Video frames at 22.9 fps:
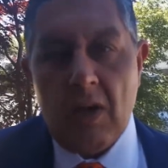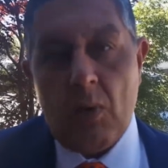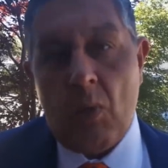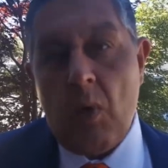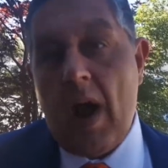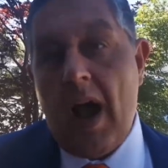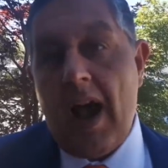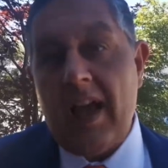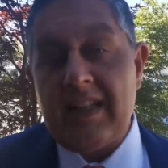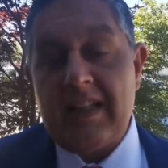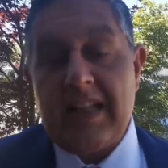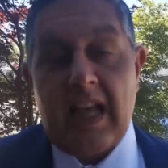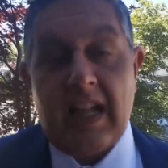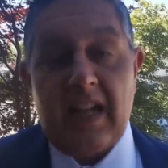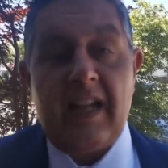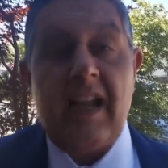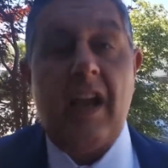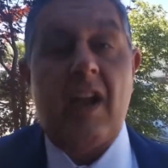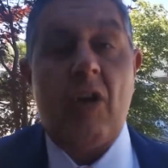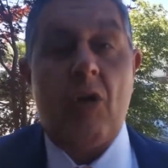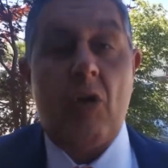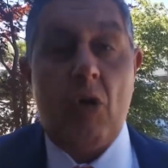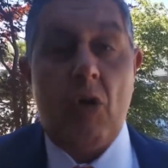qua e
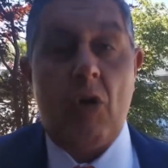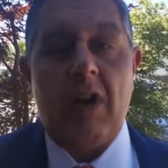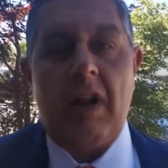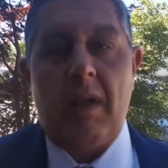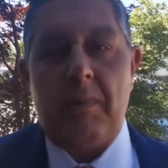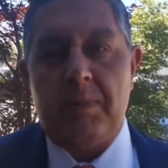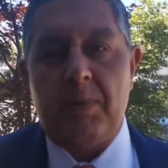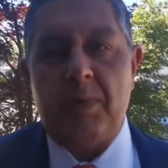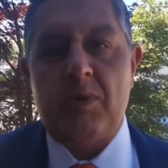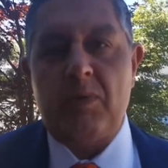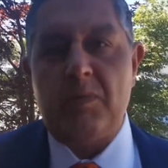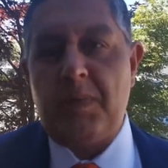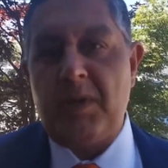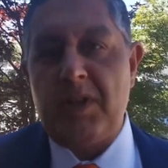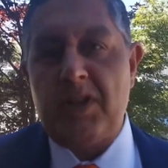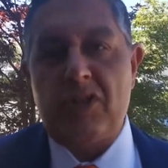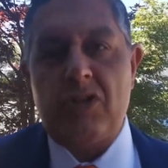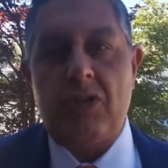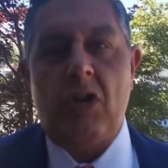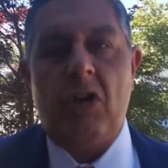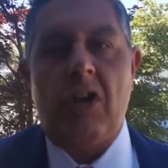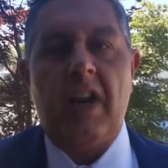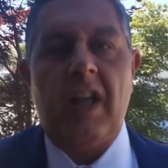dargli ancora più
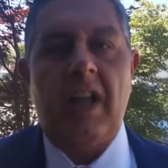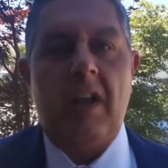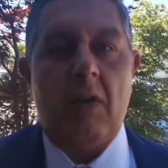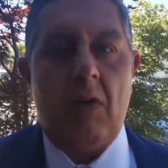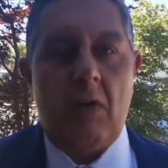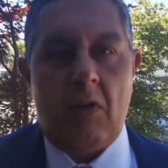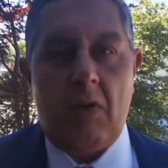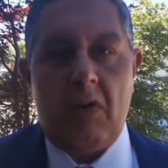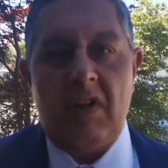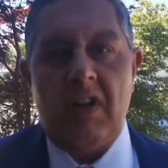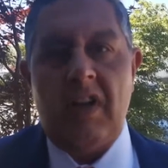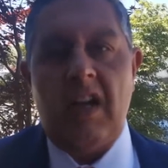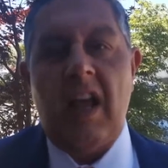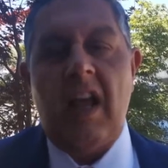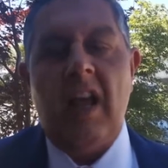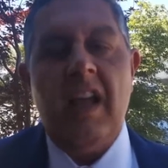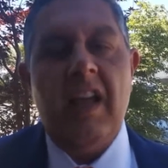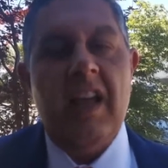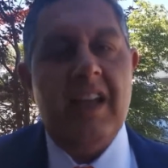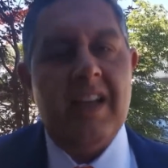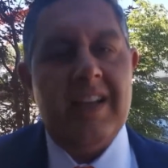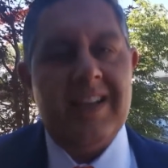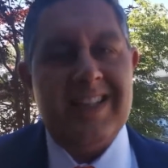spessore con
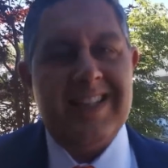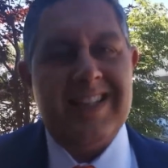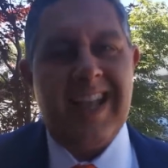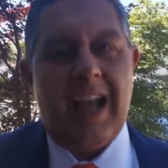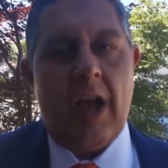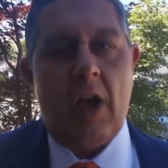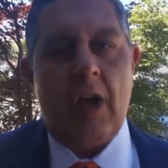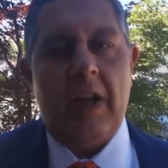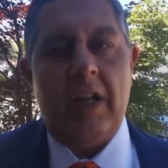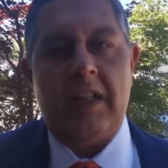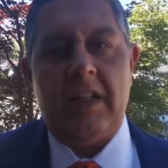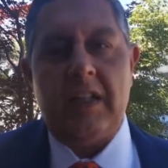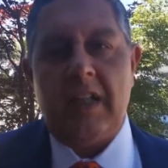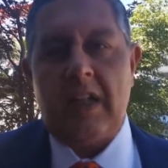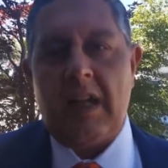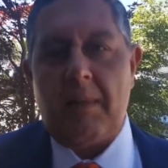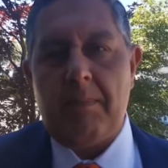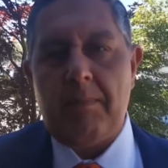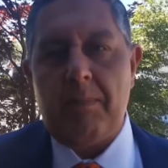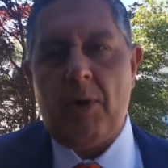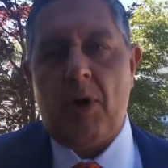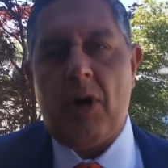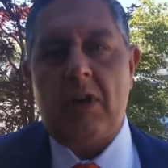solidi
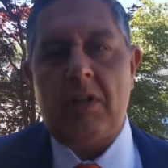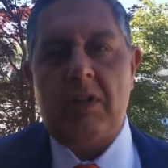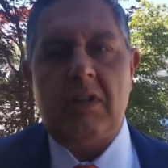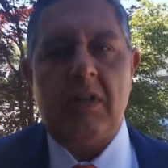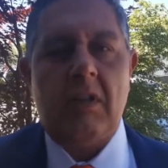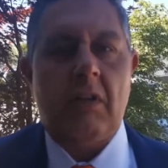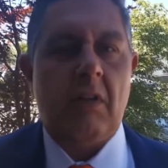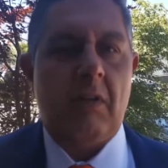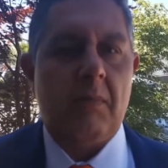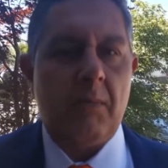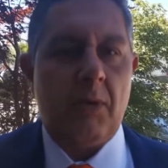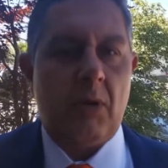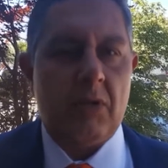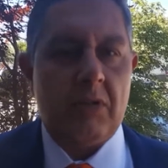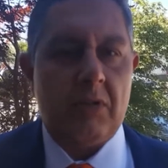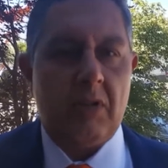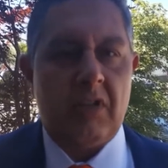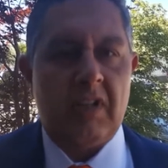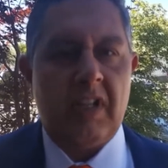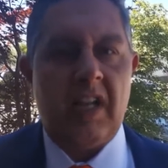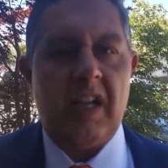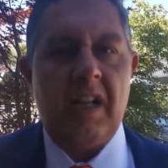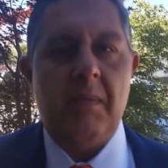rapporti col
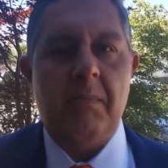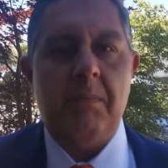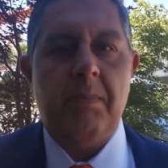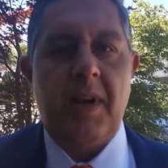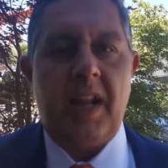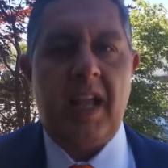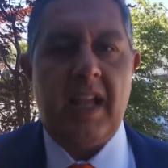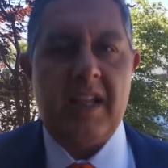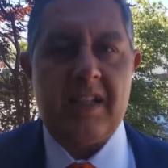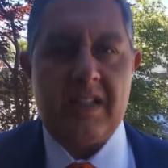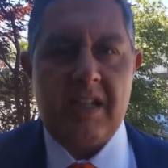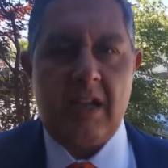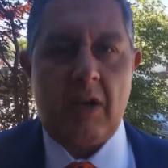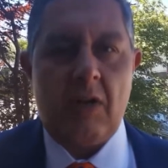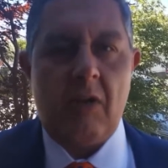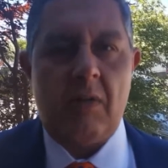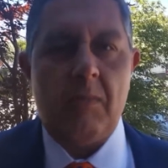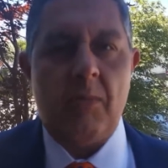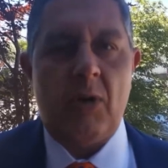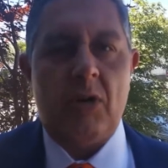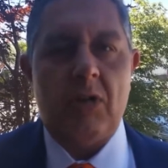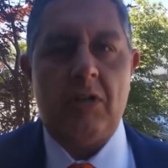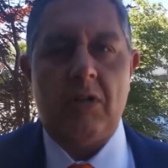mondo dell'impresa,
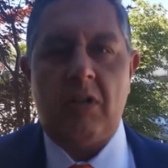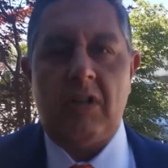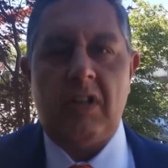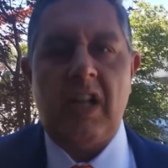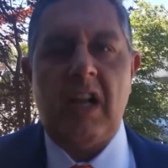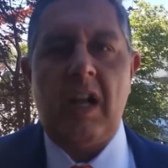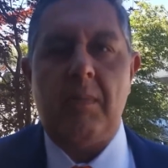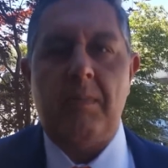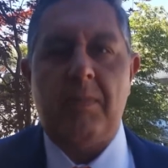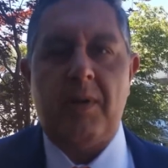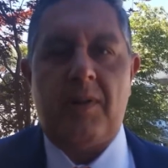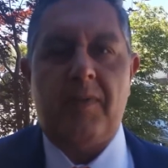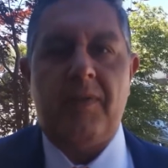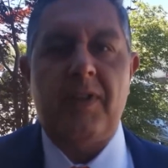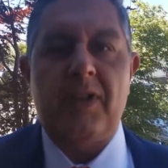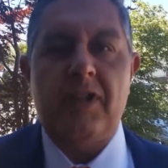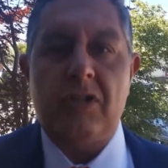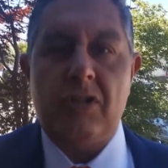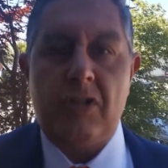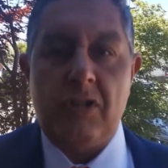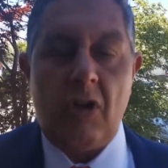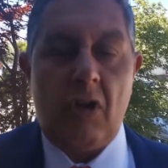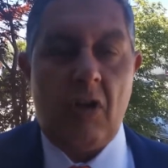col mondo delle
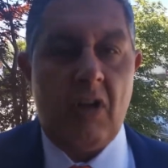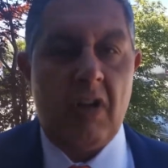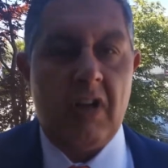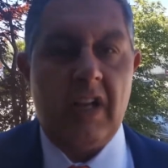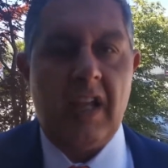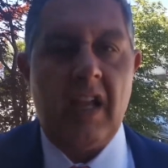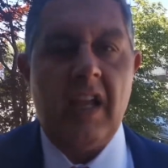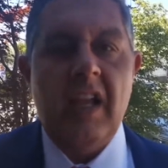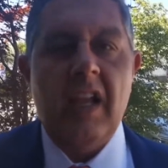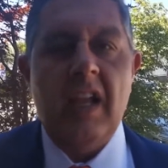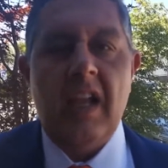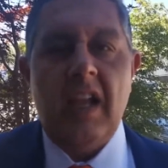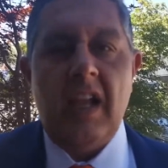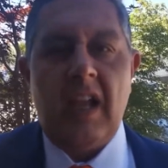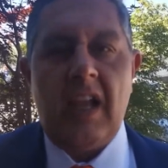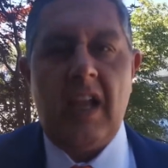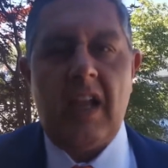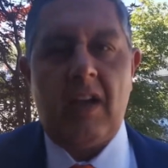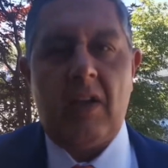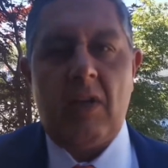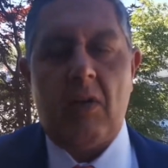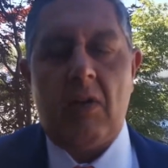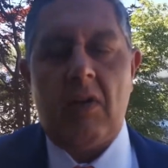professioni,
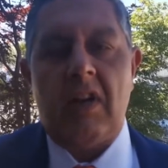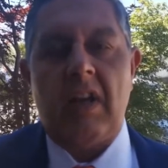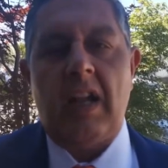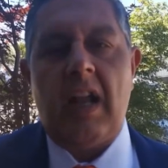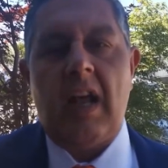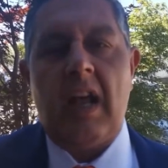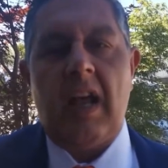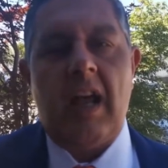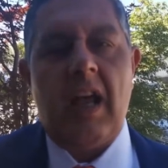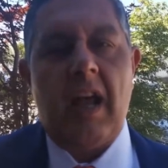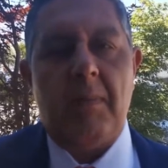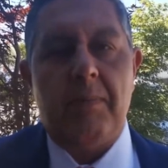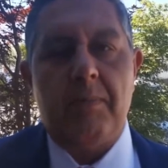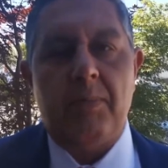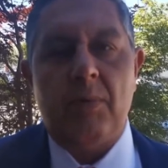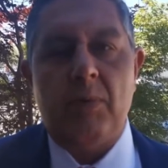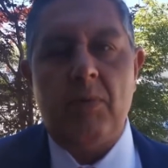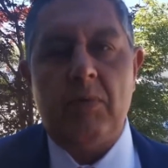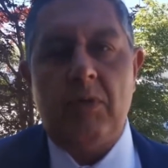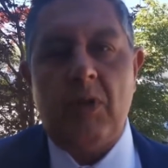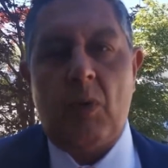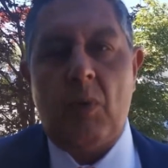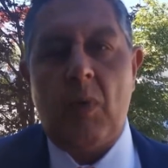eh, con
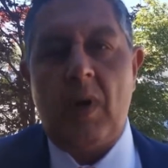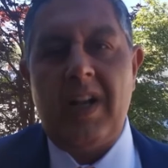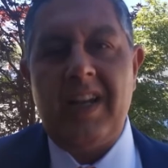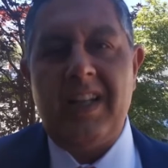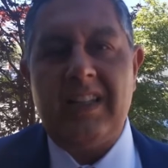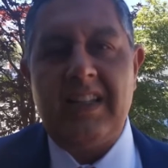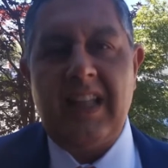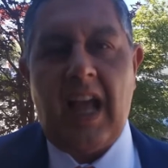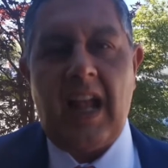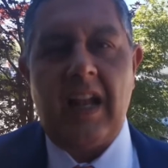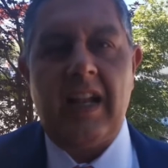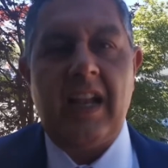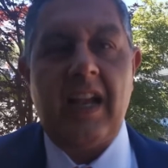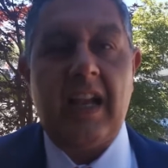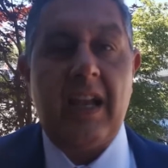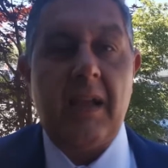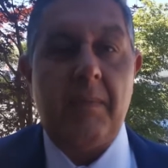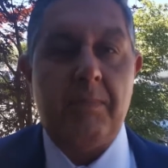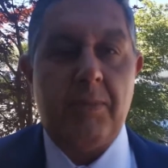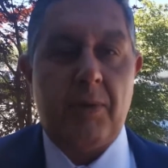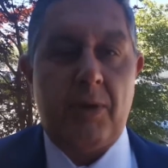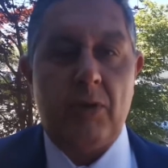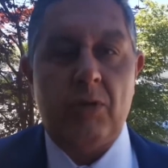appunto quell'Italia
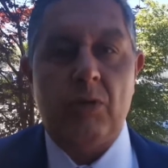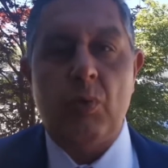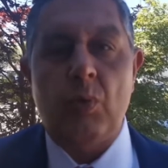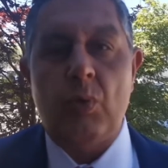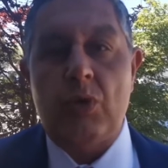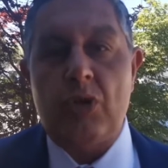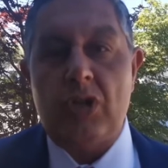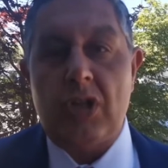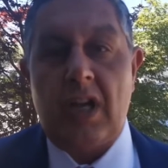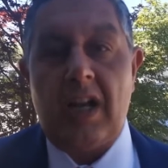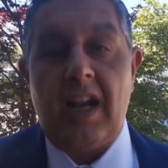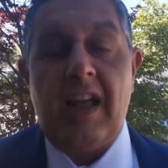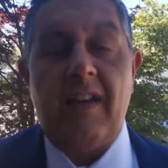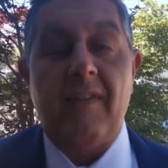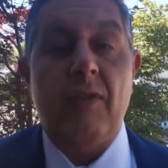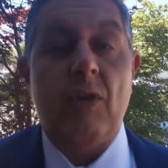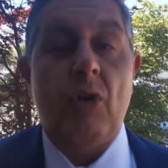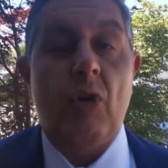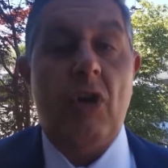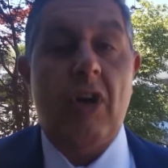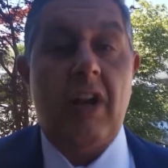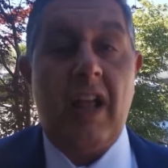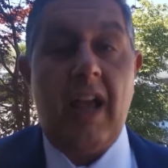che produce,
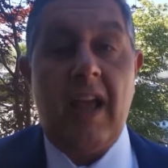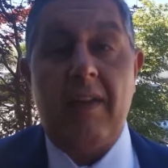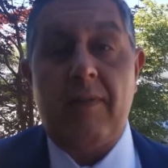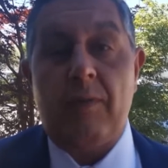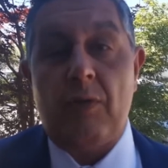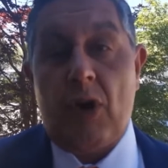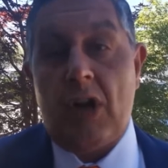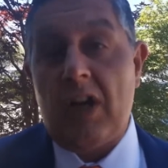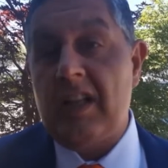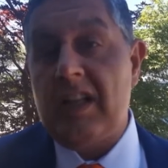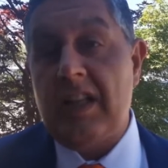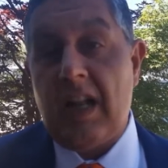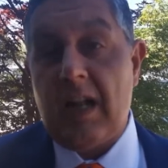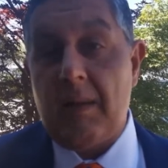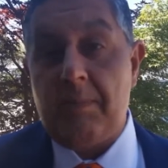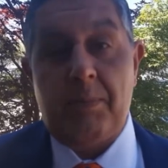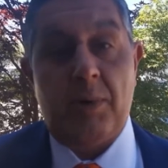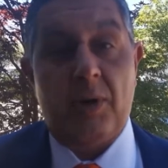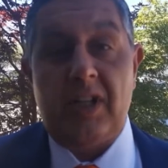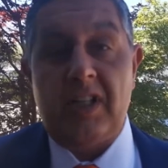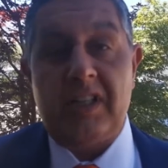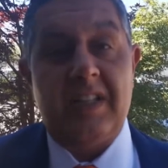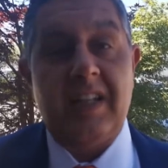lavora e vuole dalla
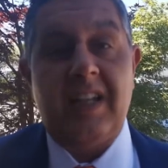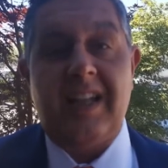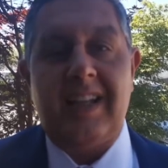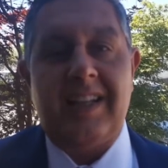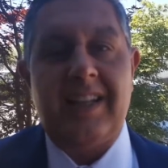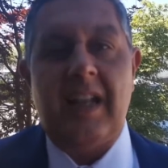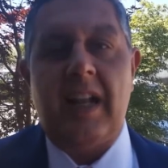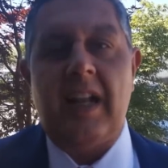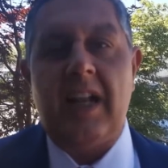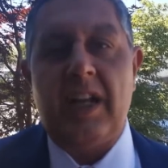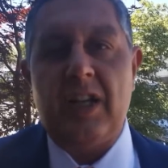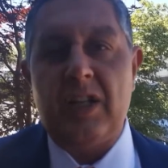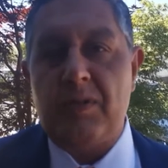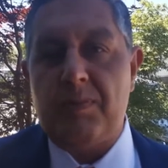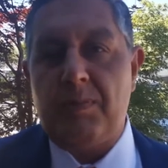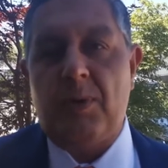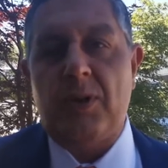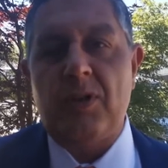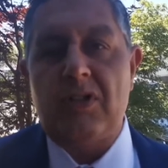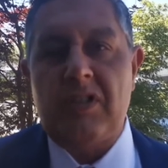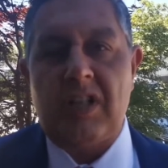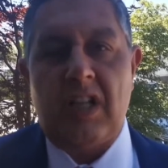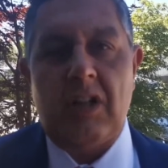politica delle
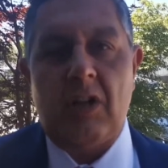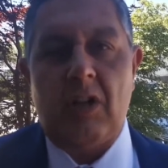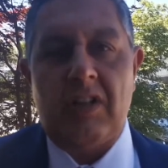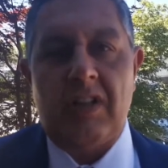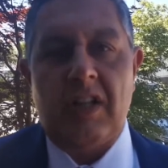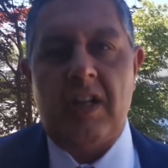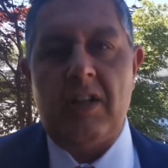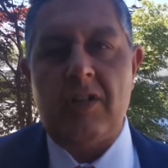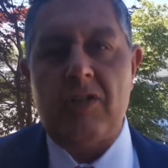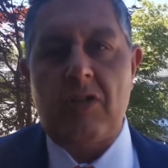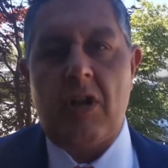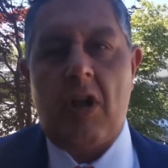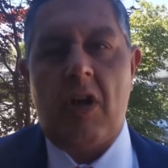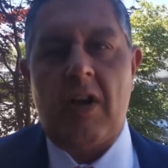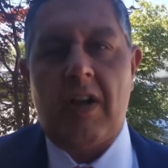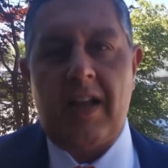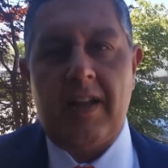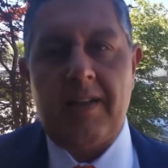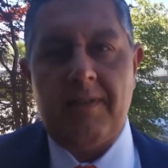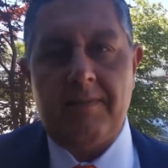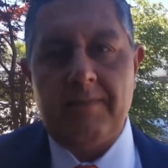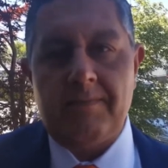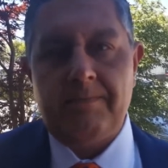risposte e non degli
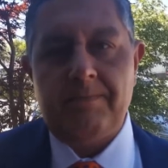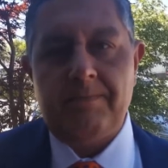slogan.